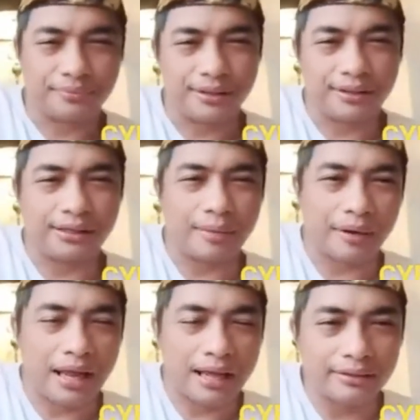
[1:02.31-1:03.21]
Ini
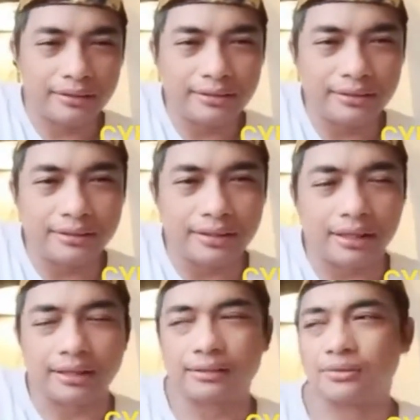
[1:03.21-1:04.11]
apalagi ya,
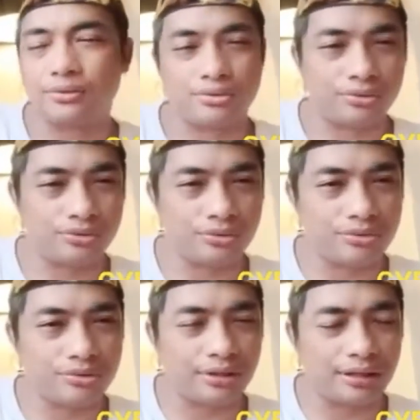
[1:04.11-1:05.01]

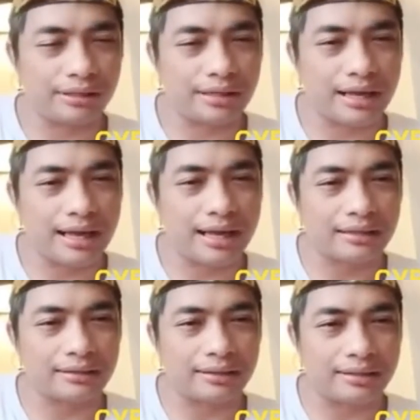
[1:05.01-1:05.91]
ujuk-ujuk
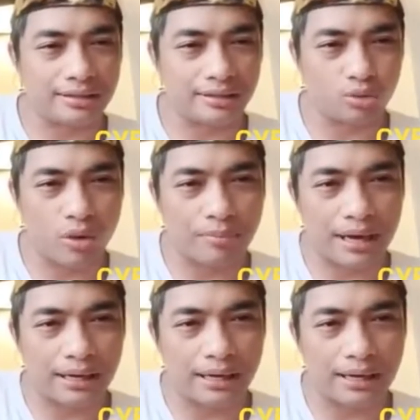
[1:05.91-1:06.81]
lihat ini si tua
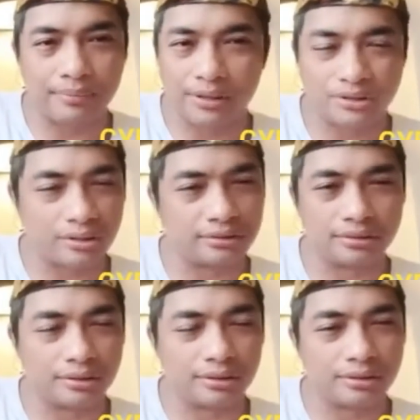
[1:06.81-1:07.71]
bangka, masya
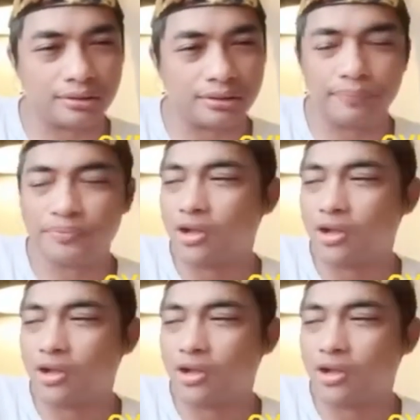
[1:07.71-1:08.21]
Allah.